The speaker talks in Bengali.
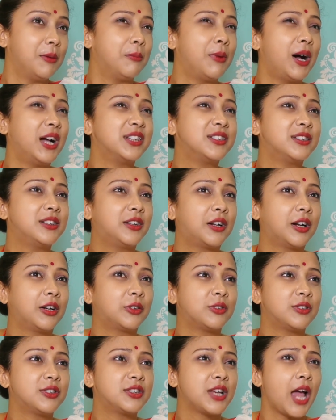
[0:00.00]
মা চিৎকার
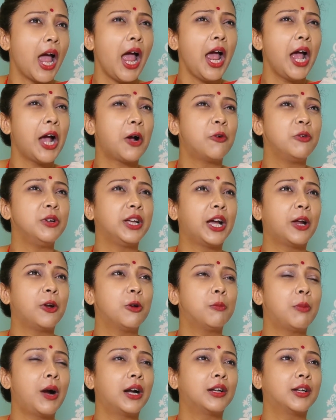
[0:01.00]
করছে হ্যাঁ এখনই কেন
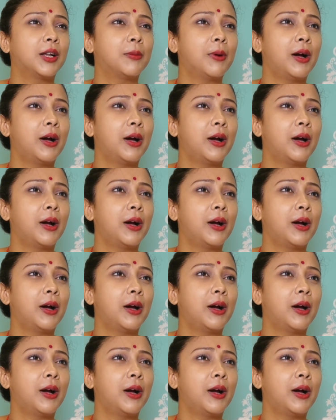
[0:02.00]
পাটটা